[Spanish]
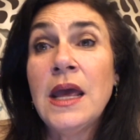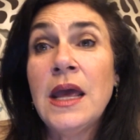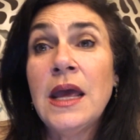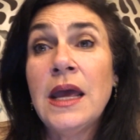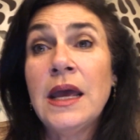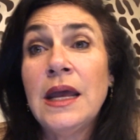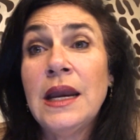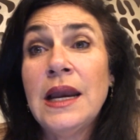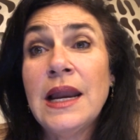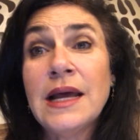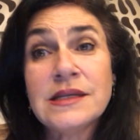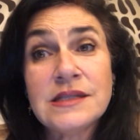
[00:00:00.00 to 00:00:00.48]

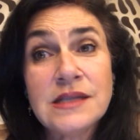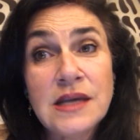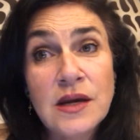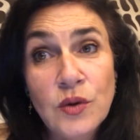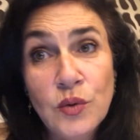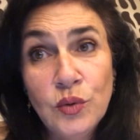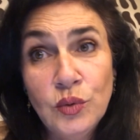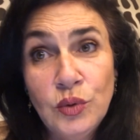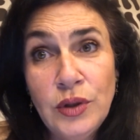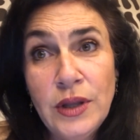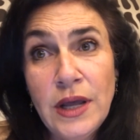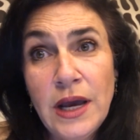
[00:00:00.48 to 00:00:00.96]
Eh, la
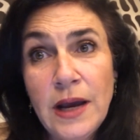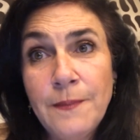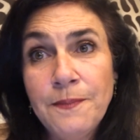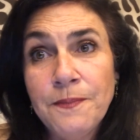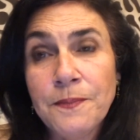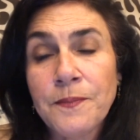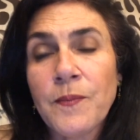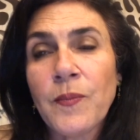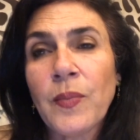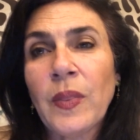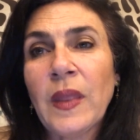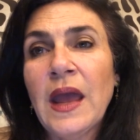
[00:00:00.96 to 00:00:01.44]
segunda
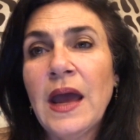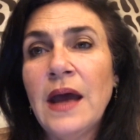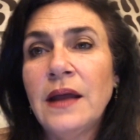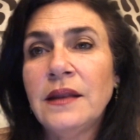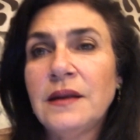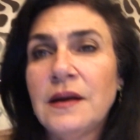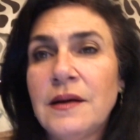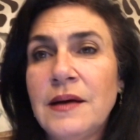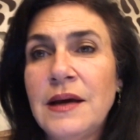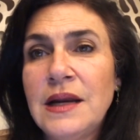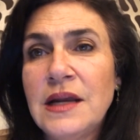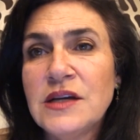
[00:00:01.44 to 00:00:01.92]
es a
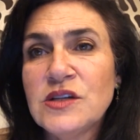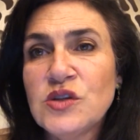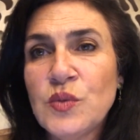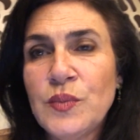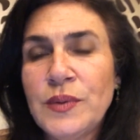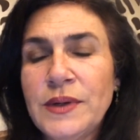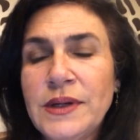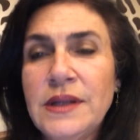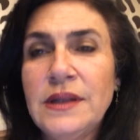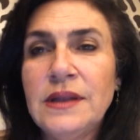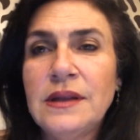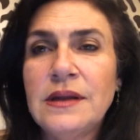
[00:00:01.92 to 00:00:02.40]
través de la
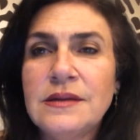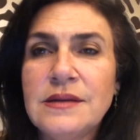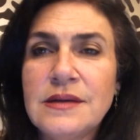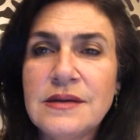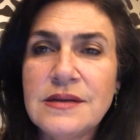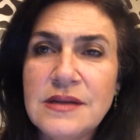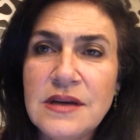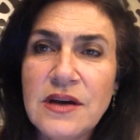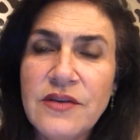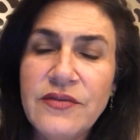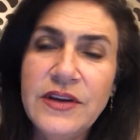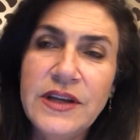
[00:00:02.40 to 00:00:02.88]

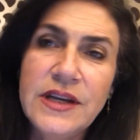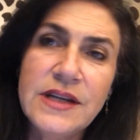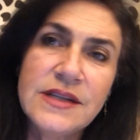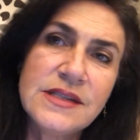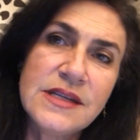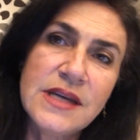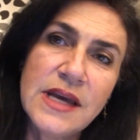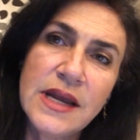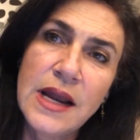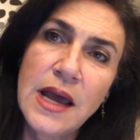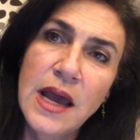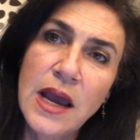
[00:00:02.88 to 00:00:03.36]
Superintendencia
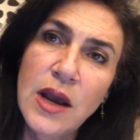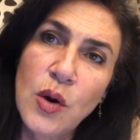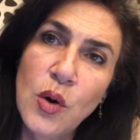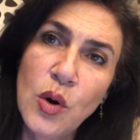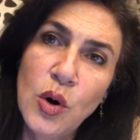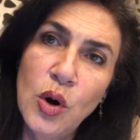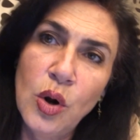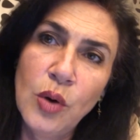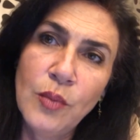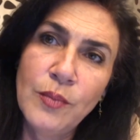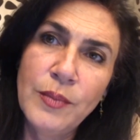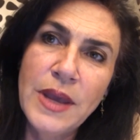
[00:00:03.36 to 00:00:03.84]
Financiera de
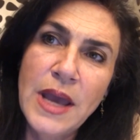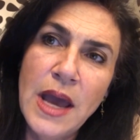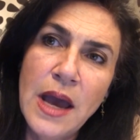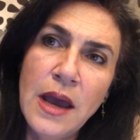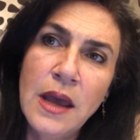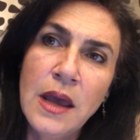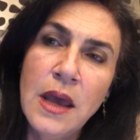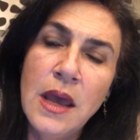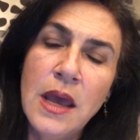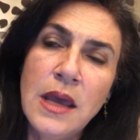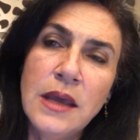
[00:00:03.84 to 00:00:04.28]
Colombia,